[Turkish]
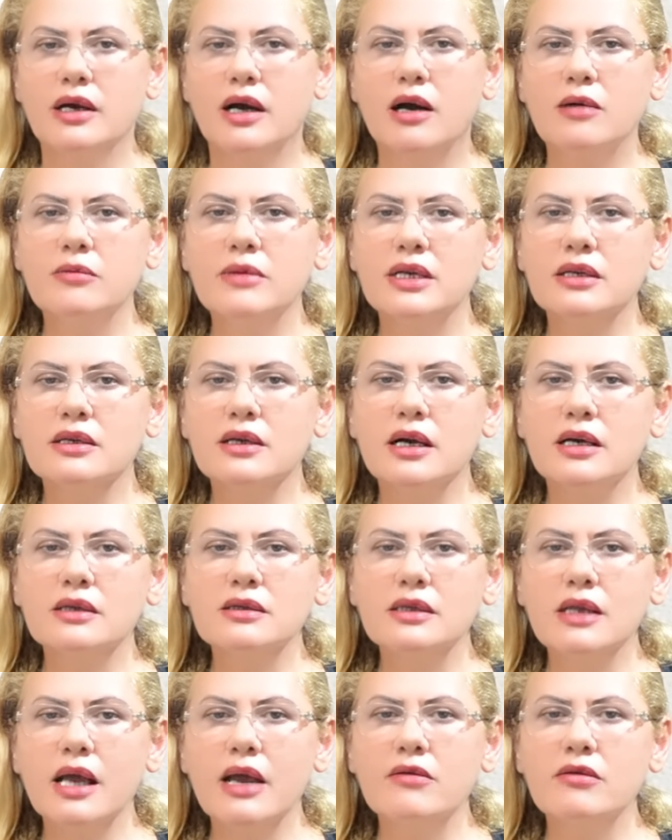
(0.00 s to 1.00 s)

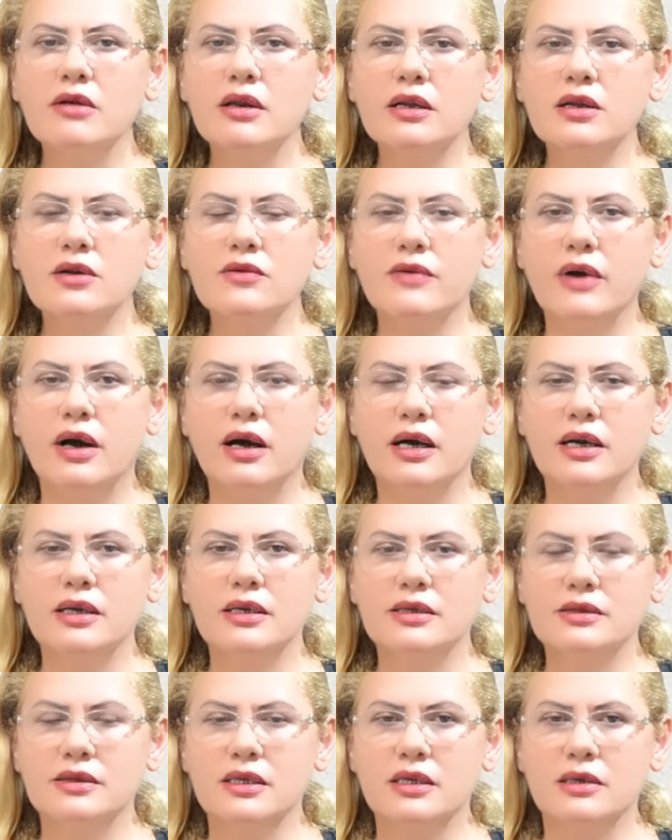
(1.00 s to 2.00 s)
Amerikan Evlilik ve
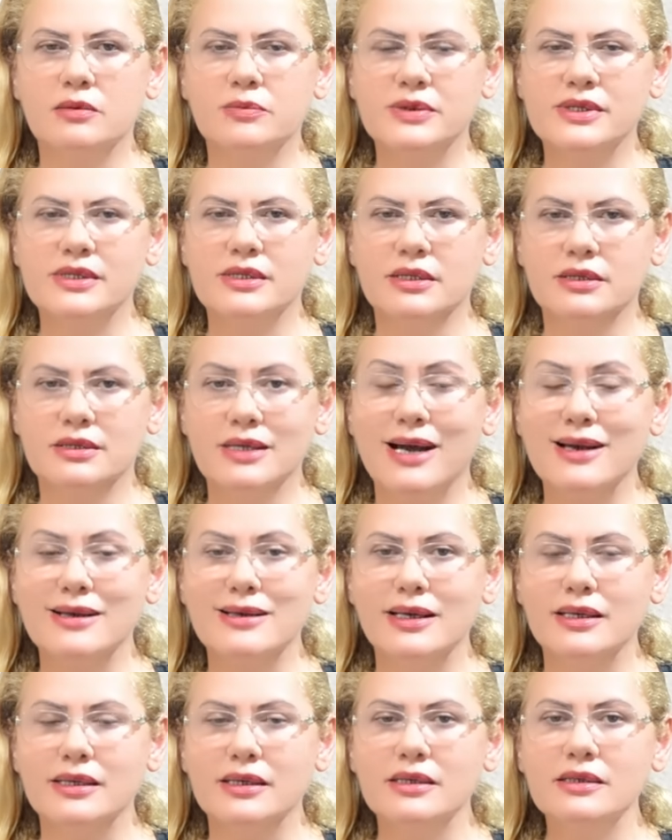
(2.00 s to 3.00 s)
Aile Terapisi
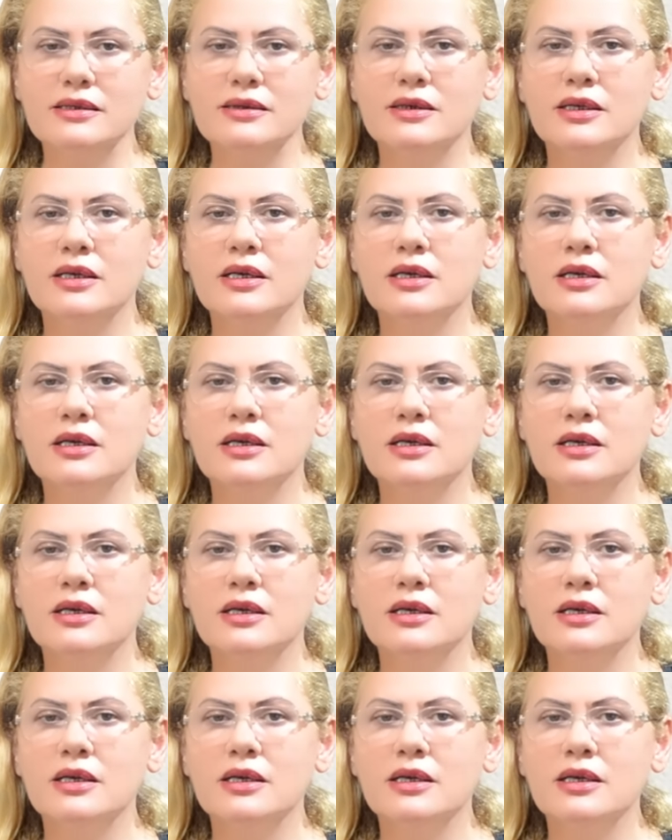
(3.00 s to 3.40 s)
Derneği'nin